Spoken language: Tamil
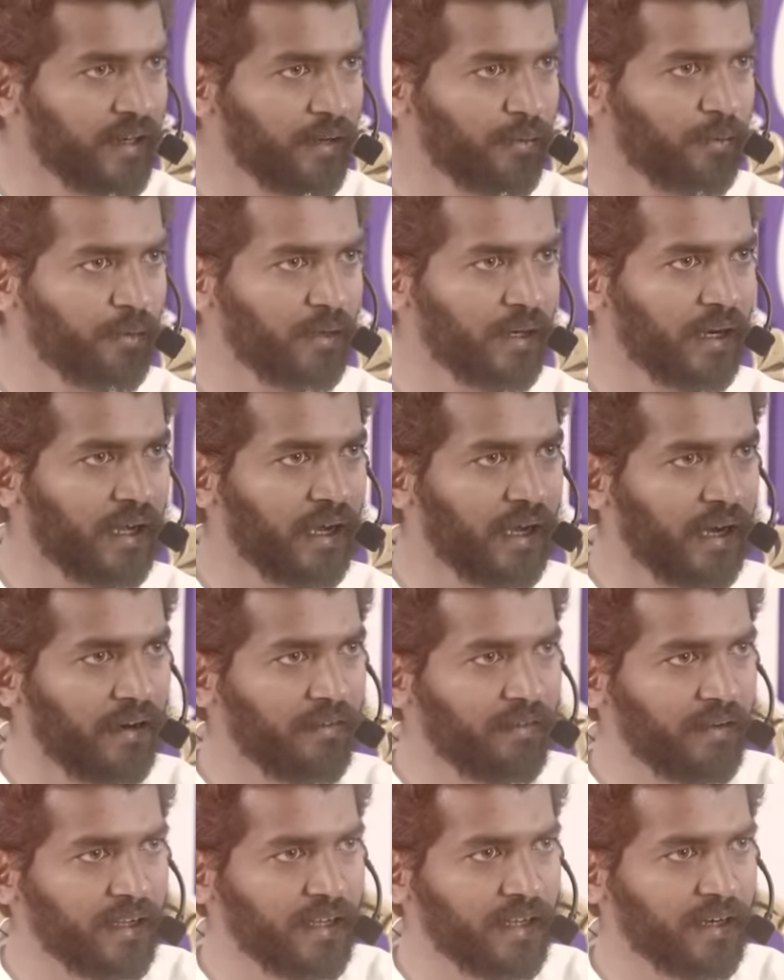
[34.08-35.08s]
என்ன கொடுக்கலாம்
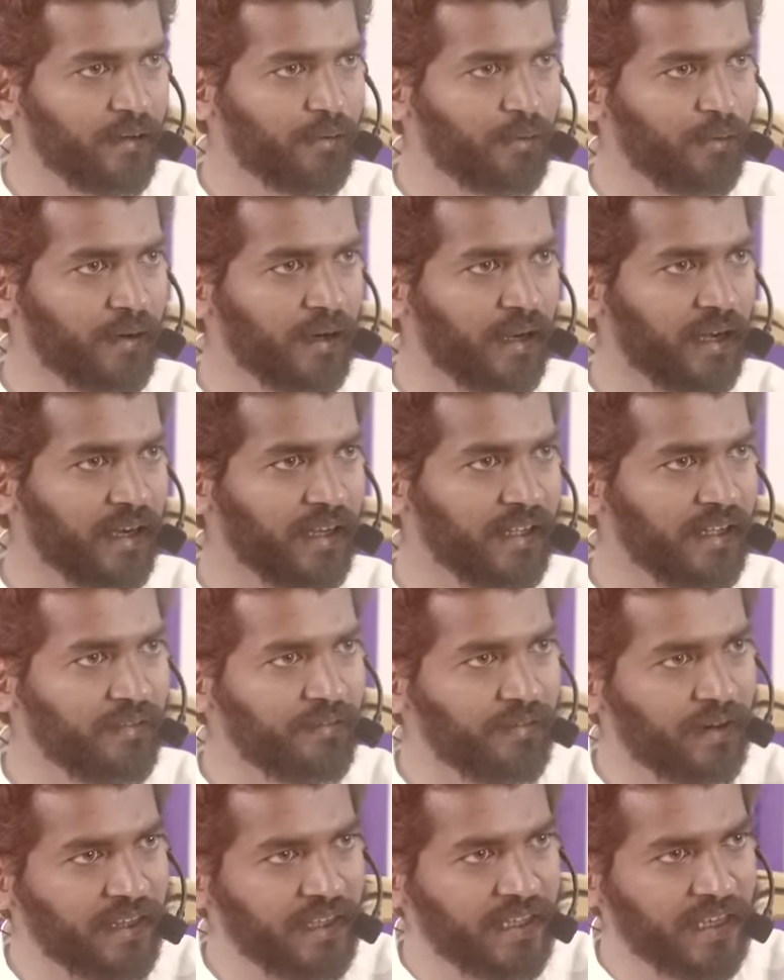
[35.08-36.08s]
அவளுக்கு என்ன கொடுக்கலாம்
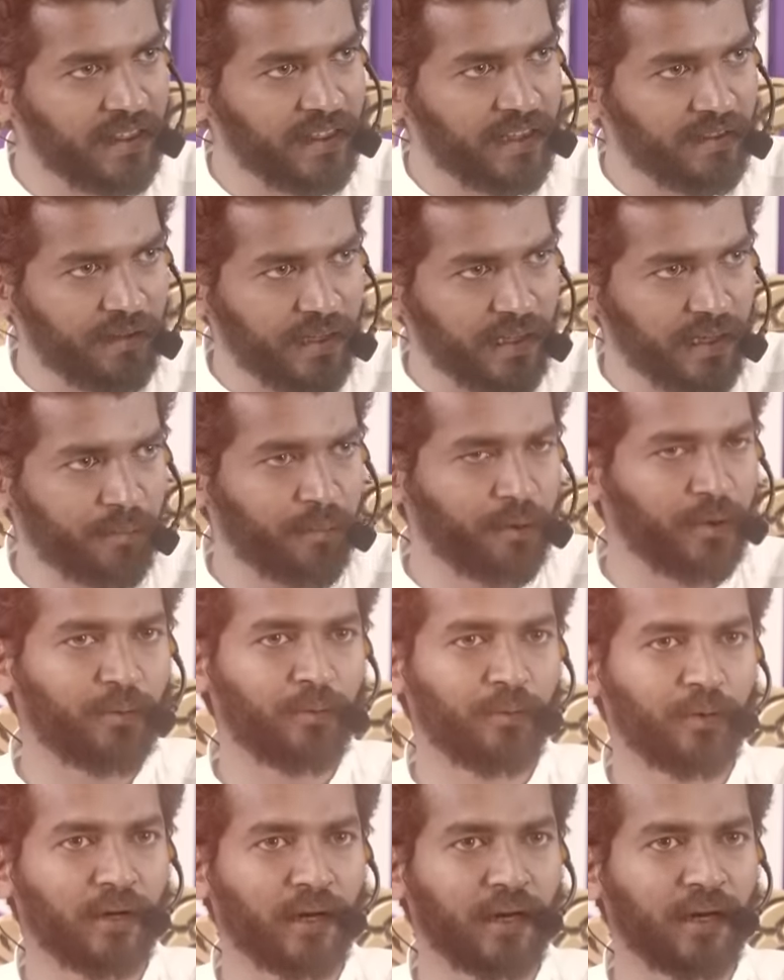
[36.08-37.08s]
இவங்களுக்கு எந்த வழியாக போய்
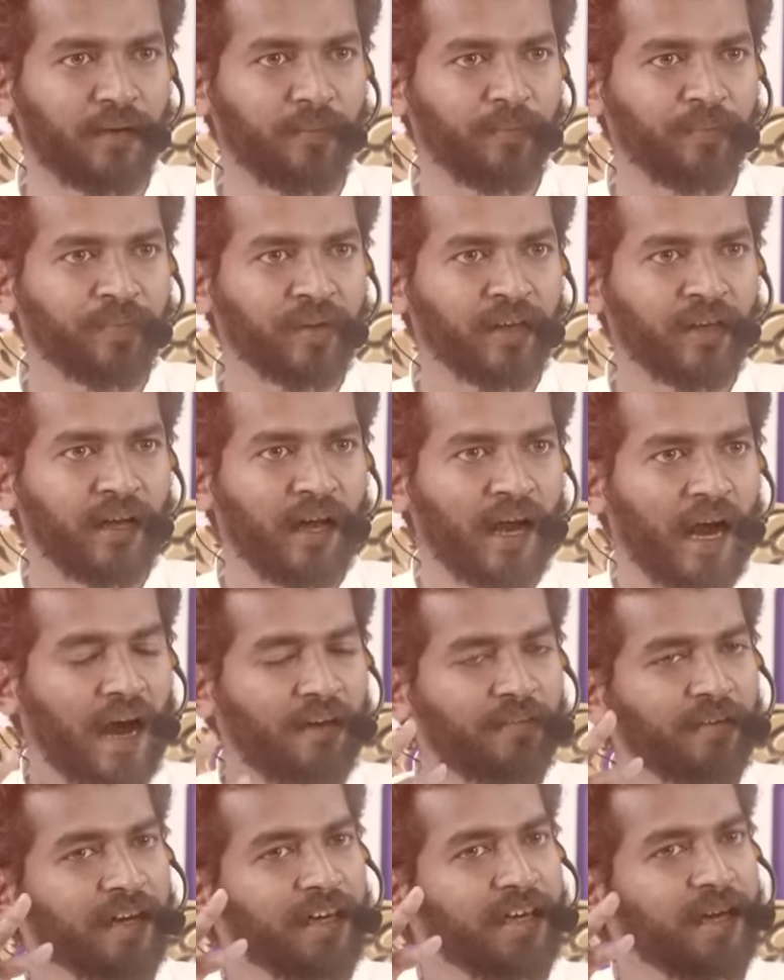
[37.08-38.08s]
கொடுக்கலாம்
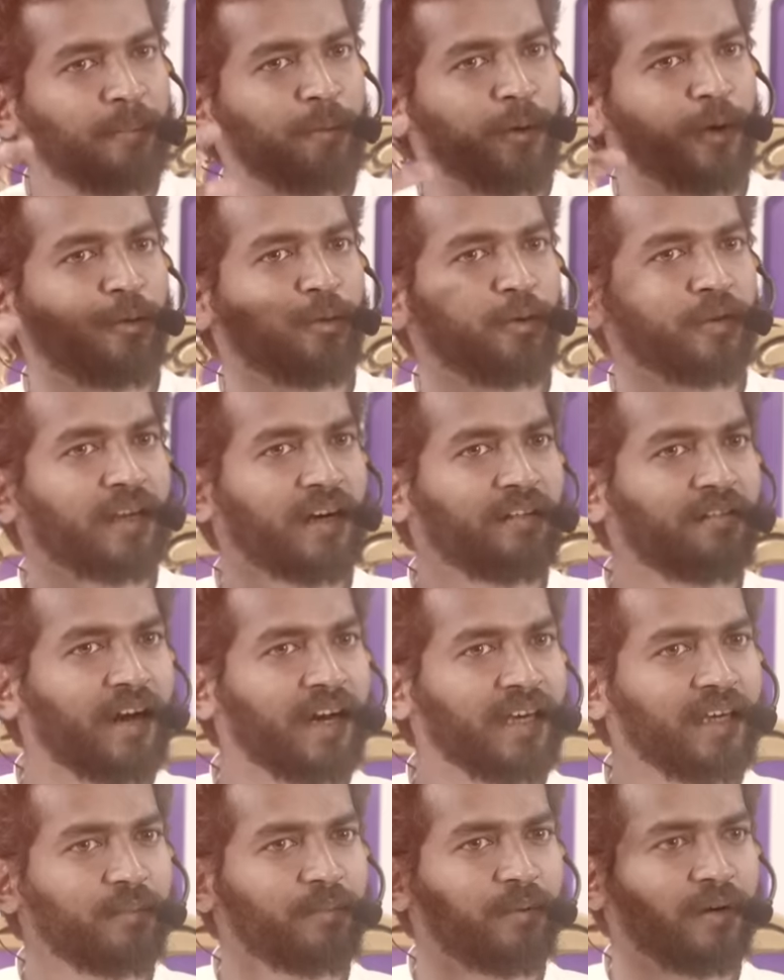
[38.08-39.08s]
அவங்க எப்படி கொடுத்தா
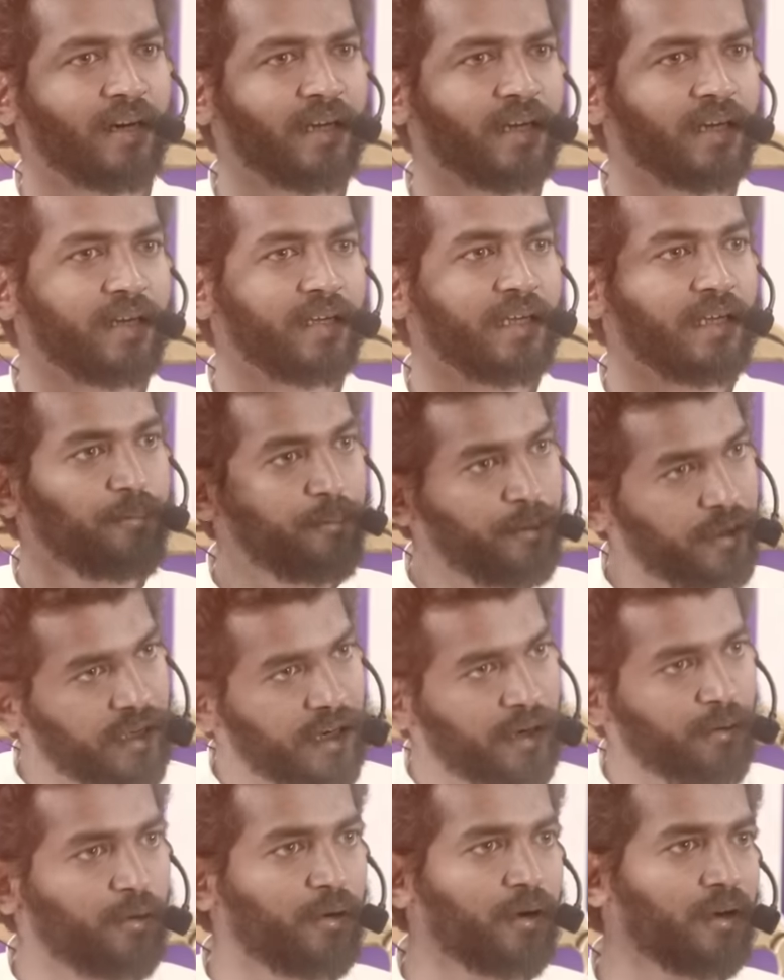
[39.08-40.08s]
வாங்கிப்பாங்க இப்படியே
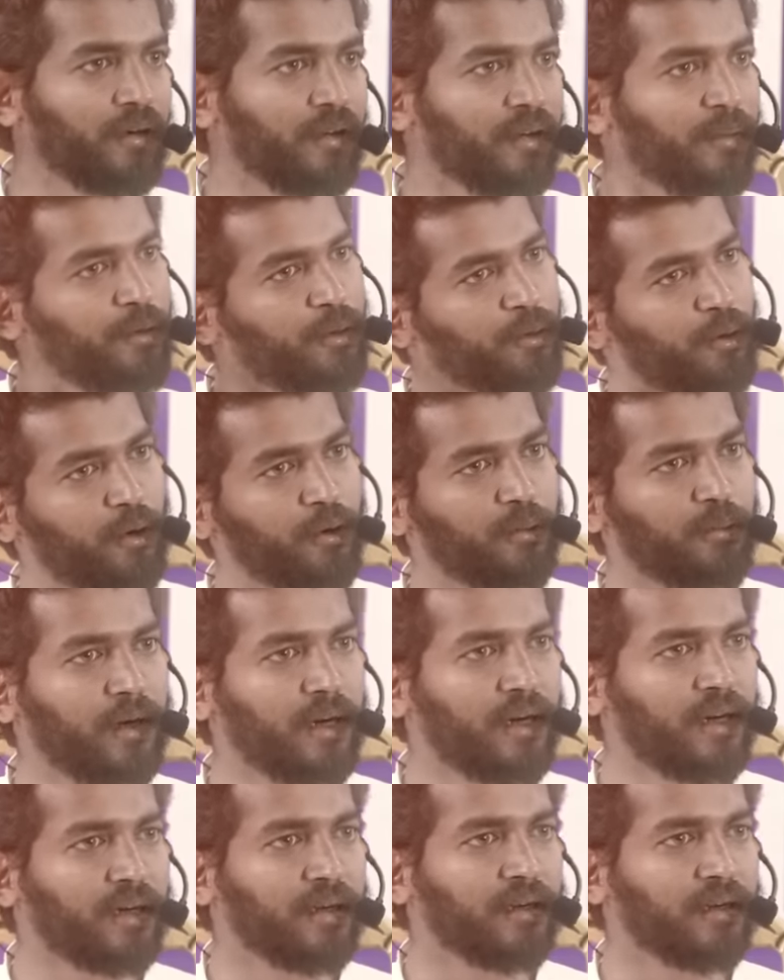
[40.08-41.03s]
ஓடணும் இப்படி ஓடுமா